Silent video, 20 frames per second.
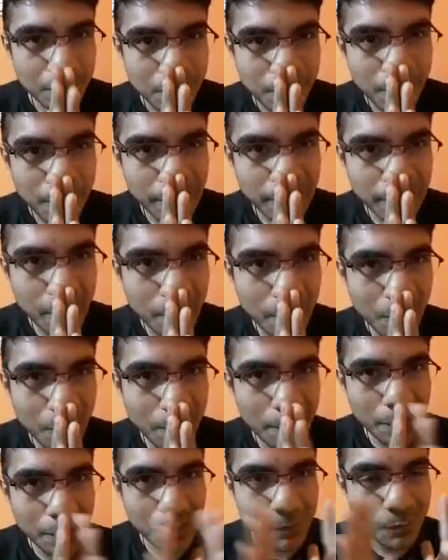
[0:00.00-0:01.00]
Falta poco
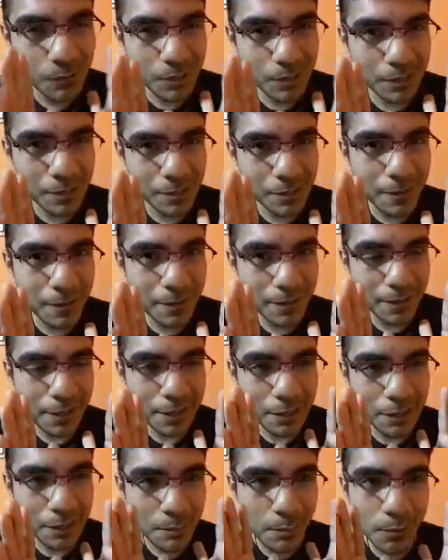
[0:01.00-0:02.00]
para que pueda activar
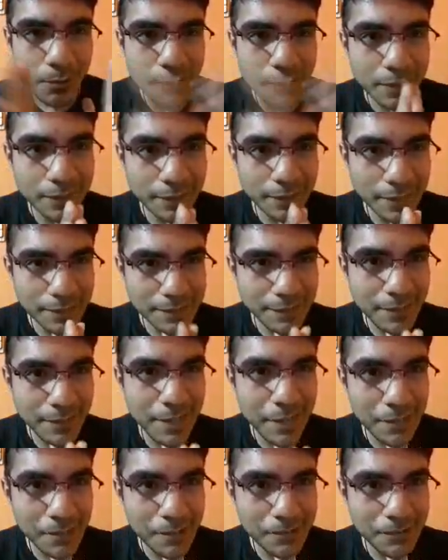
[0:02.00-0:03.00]
el poder del
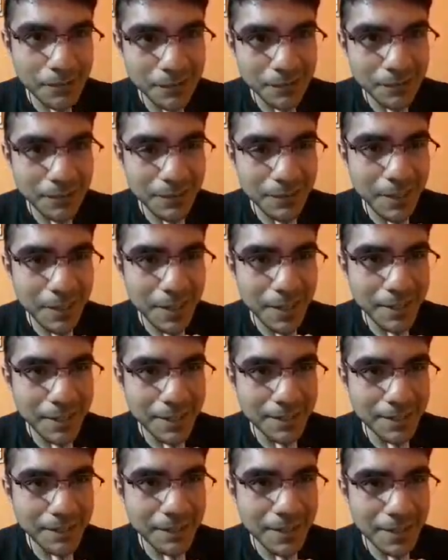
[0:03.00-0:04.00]
Excalius
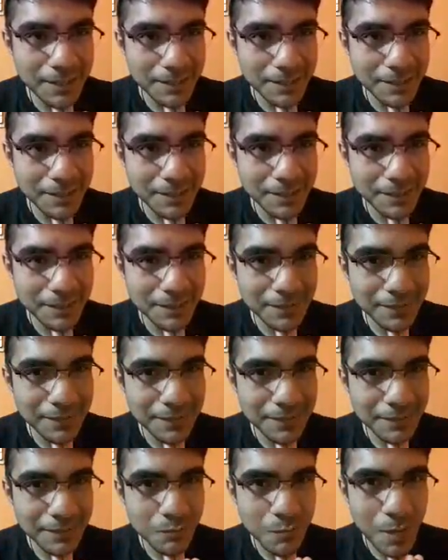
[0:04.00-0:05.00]
X3.
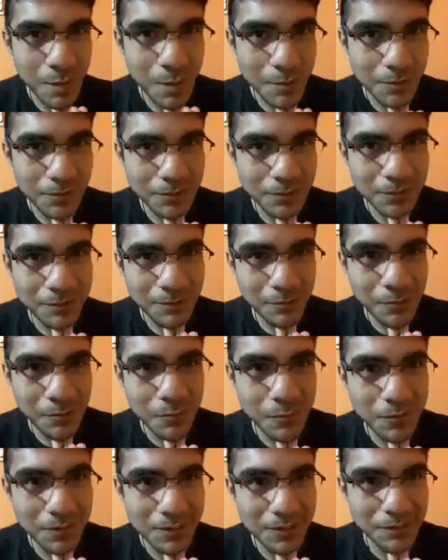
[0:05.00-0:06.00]
Vamos, tú
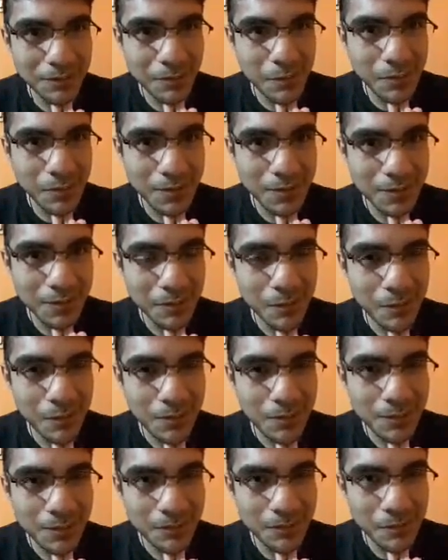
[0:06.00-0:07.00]
puedes, tú puedes, tú
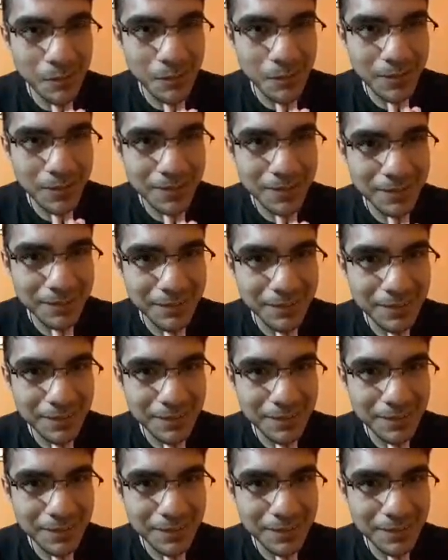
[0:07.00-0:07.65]
puedes, tú puedes.